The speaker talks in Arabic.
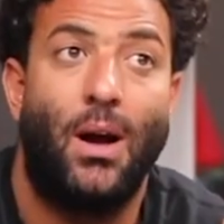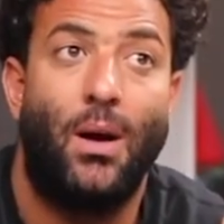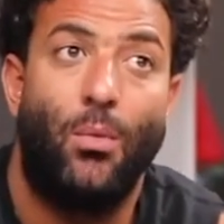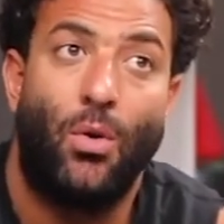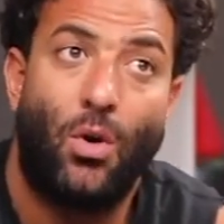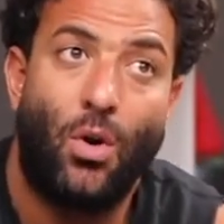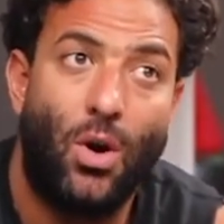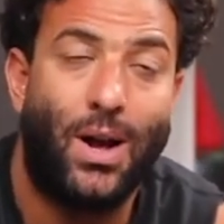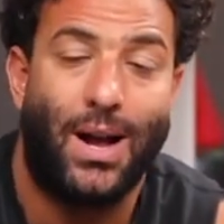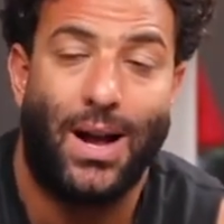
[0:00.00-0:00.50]
ممكن
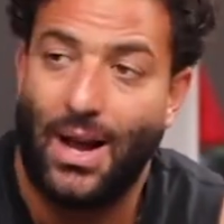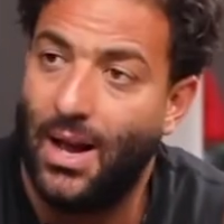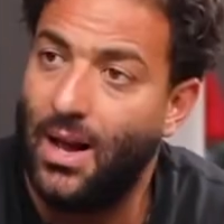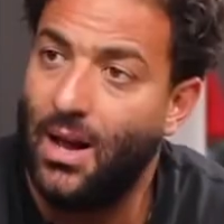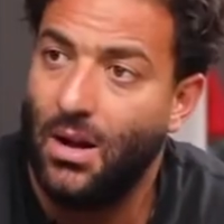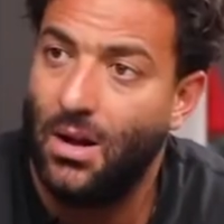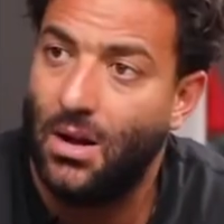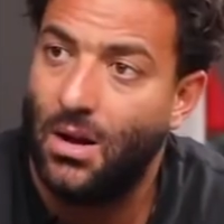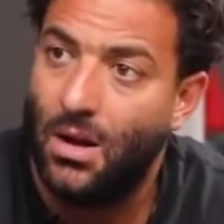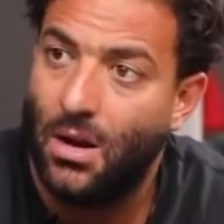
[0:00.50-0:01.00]
اقول لك حاجه
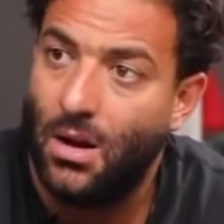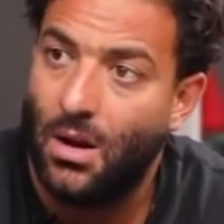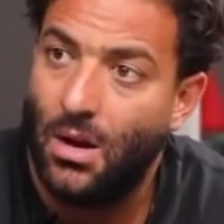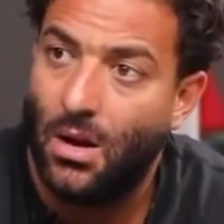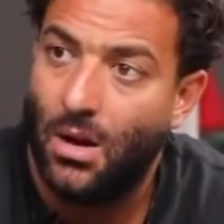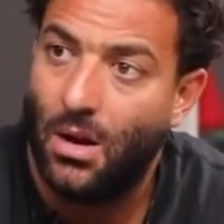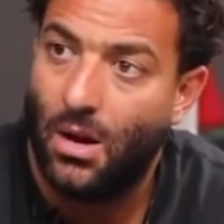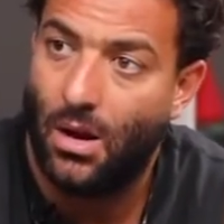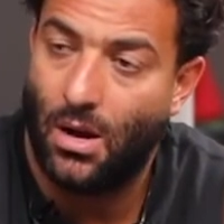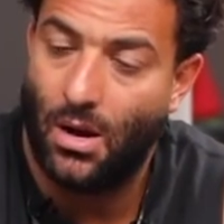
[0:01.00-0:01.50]

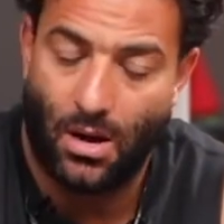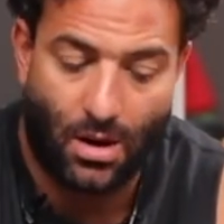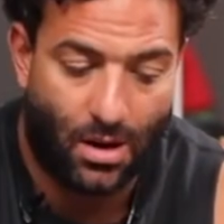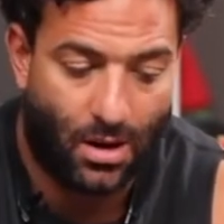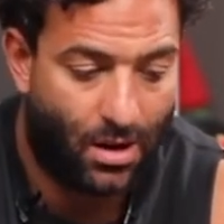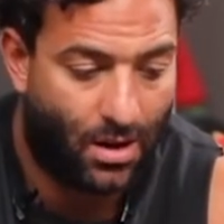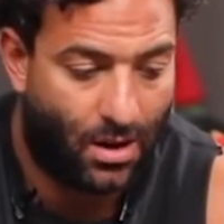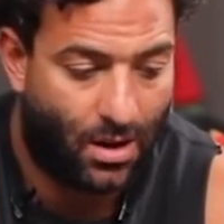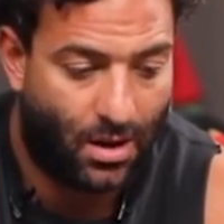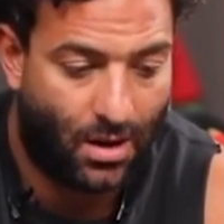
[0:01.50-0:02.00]

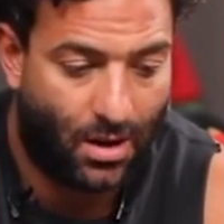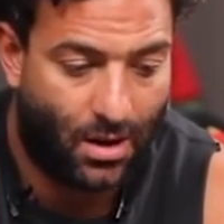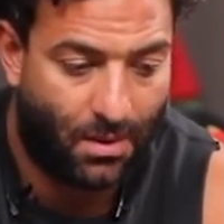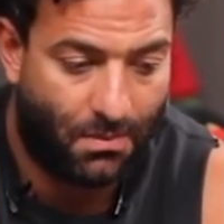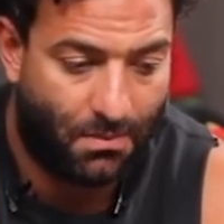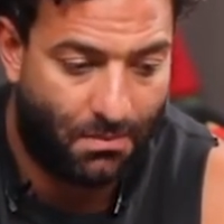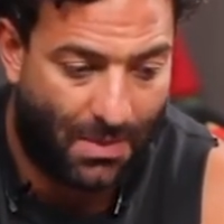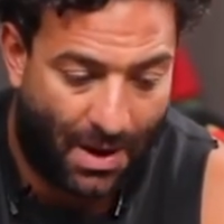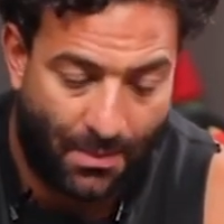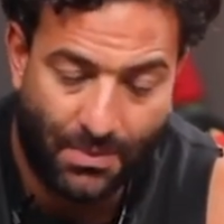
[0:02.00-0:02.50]
أه
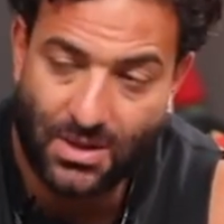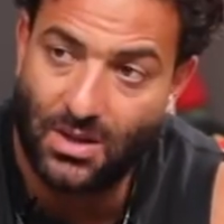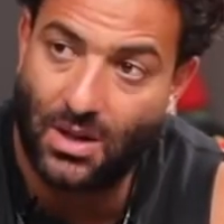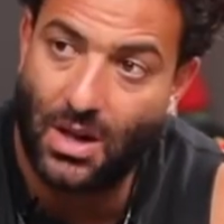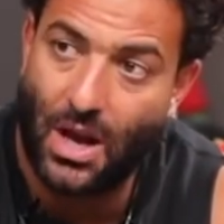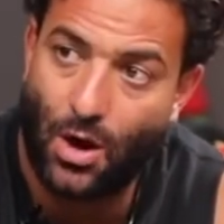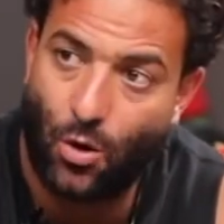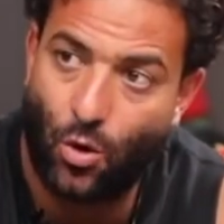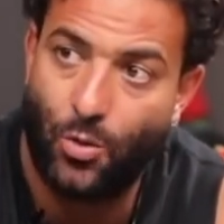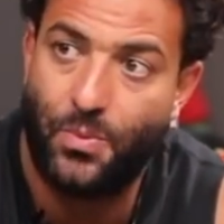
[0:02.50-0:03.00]
محمد
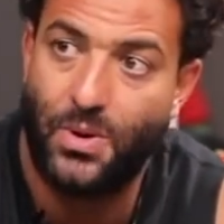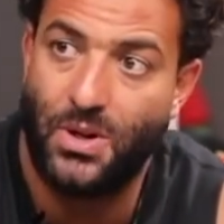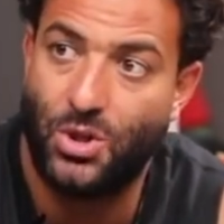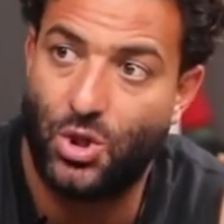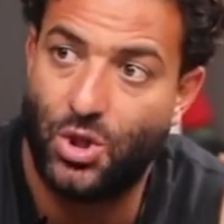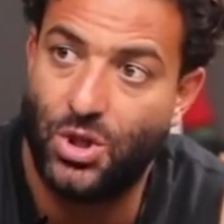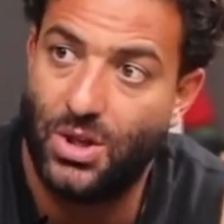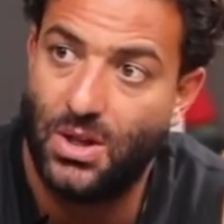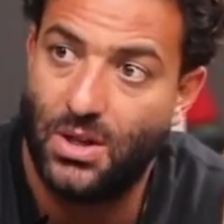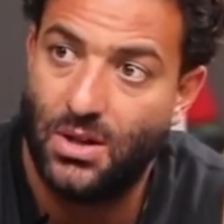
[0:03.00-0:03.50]
صلاح هيروح بي اس
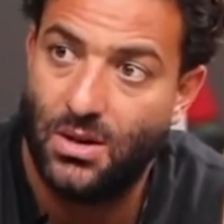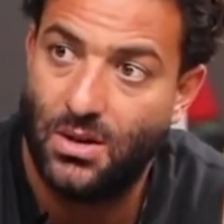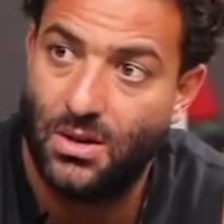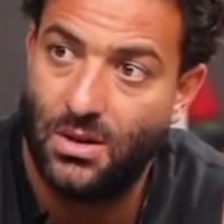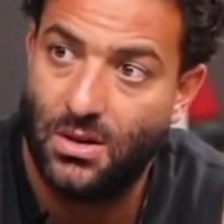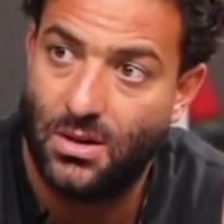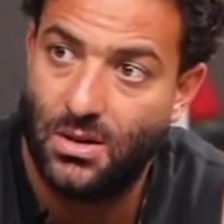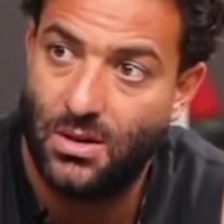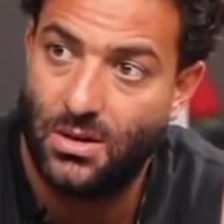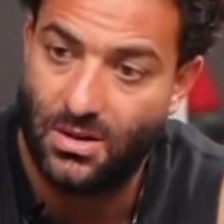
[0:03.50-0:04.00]
جي
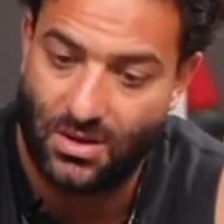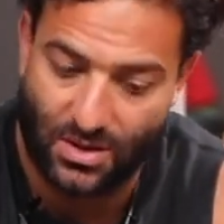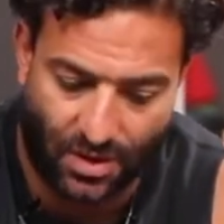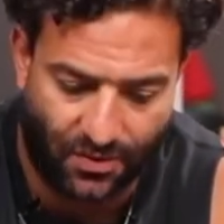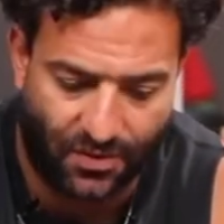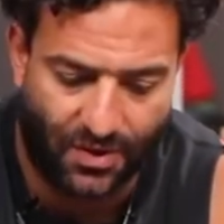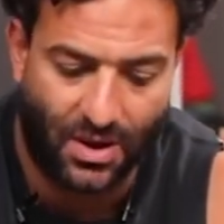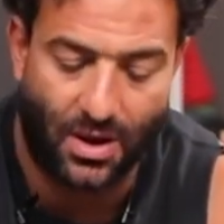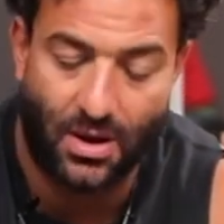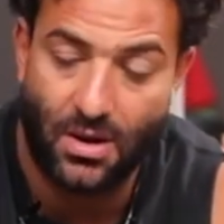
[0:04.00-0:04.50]

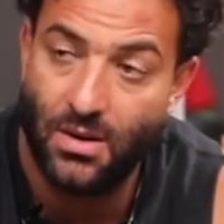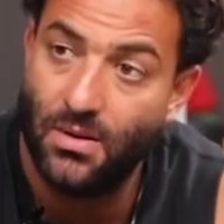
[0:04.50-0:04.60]
الصيف ده